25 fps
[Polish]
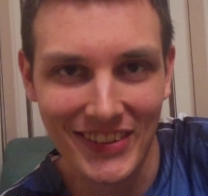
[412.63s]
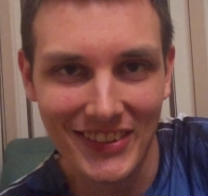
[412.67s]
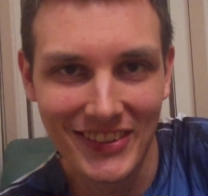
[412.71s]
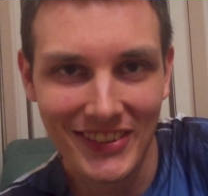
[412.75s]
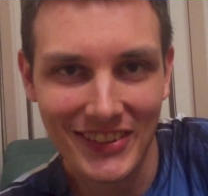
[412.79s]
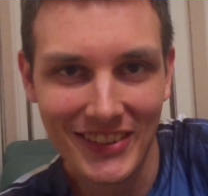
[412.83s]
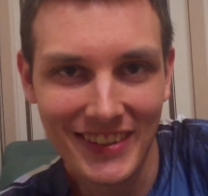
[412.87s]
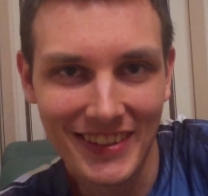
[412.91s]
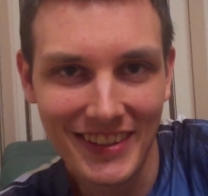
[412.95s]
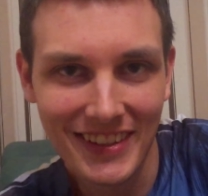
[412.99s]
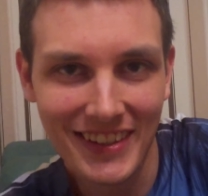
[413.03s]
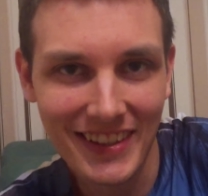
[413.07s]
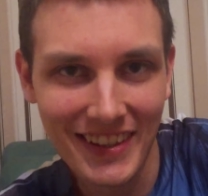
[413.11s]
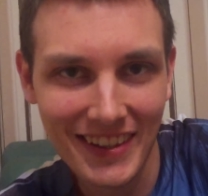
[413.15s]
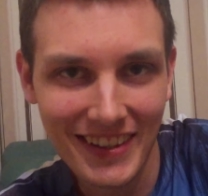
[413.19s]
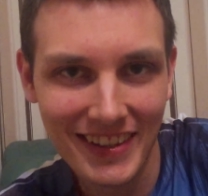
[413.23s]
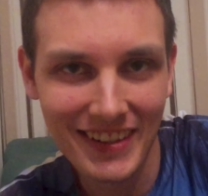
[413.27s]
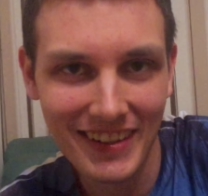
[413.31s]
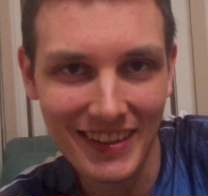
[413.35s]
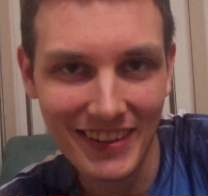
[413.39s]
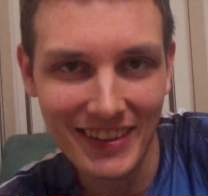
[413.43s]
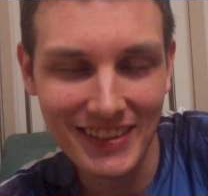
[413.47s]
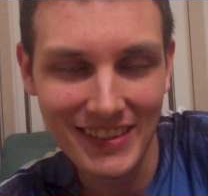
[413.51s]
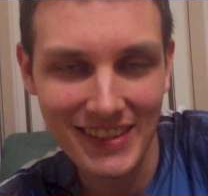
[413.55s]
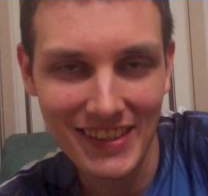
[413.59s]
w
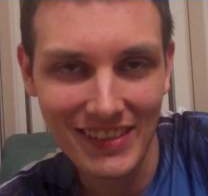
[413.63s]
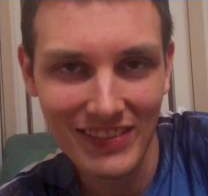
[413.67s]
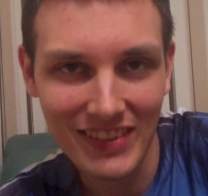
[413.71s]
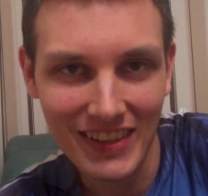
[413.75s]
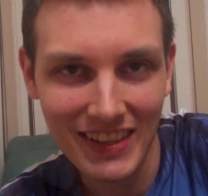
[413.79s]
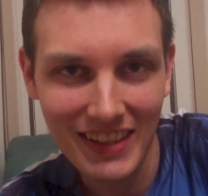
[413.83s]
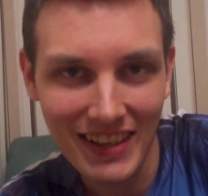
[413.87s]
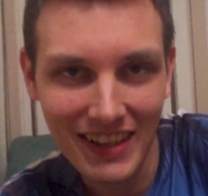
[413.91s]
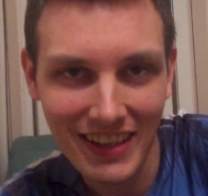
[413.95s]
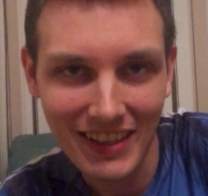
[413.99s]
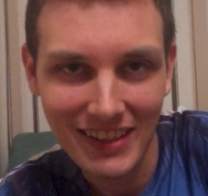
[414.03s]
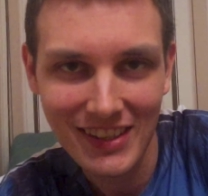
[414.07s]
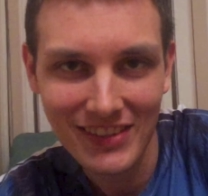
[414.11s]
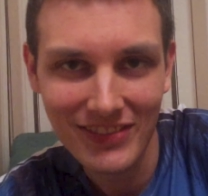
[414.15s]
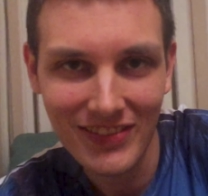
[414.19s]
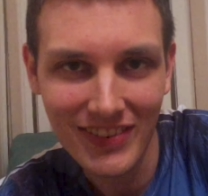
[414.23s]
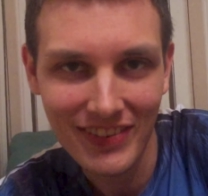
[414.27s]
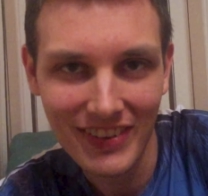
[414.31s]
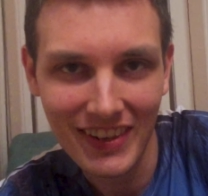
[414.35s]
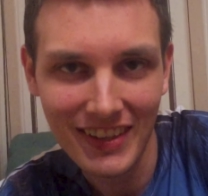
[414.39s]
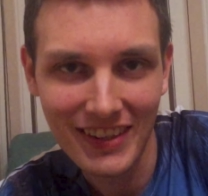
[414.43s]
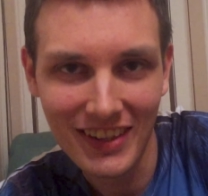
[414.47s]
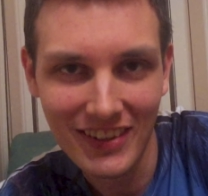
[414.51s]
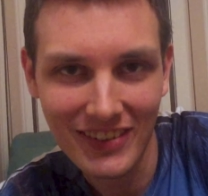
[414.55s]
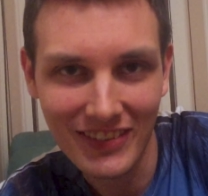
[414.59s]
których e, chcemy
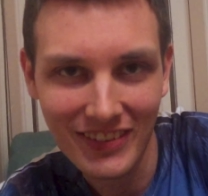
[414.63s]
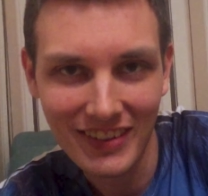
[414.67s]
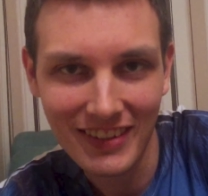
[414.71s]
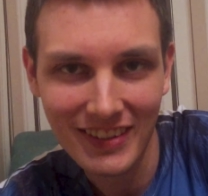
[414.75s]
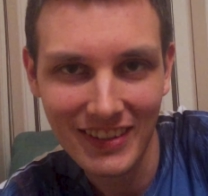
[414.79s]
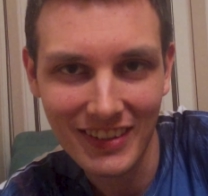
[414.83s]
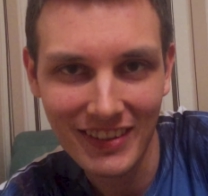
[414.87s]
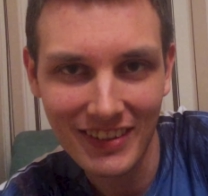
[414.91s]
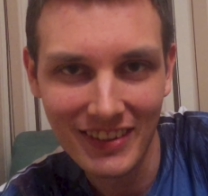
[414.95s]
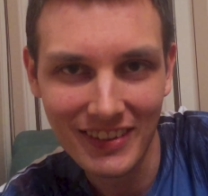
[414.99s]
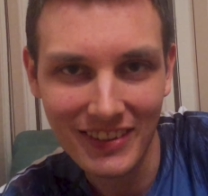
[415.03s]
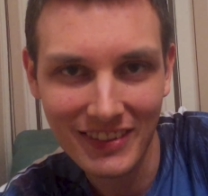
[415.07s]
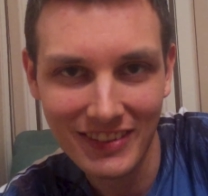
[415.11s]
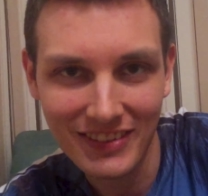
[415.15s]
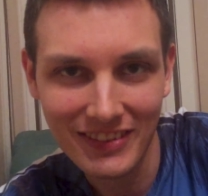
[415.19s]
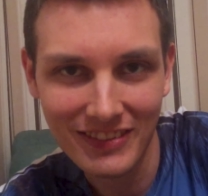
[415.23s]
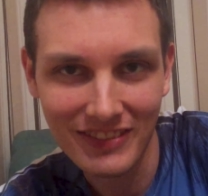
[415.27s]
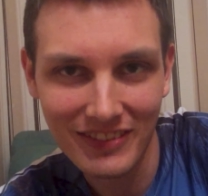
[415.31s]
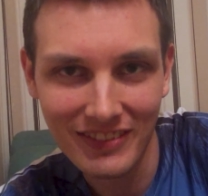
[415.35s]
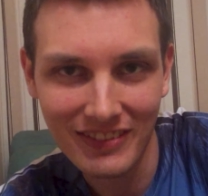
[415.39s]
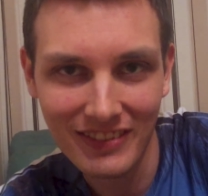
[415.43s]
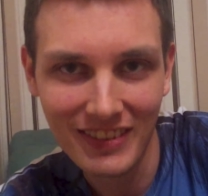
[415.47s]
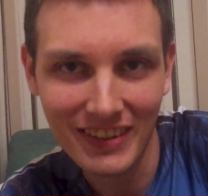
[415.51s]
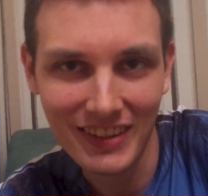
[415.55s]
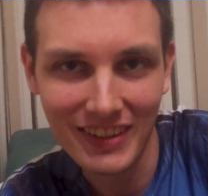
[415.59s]
grać, bo wiadomo, no,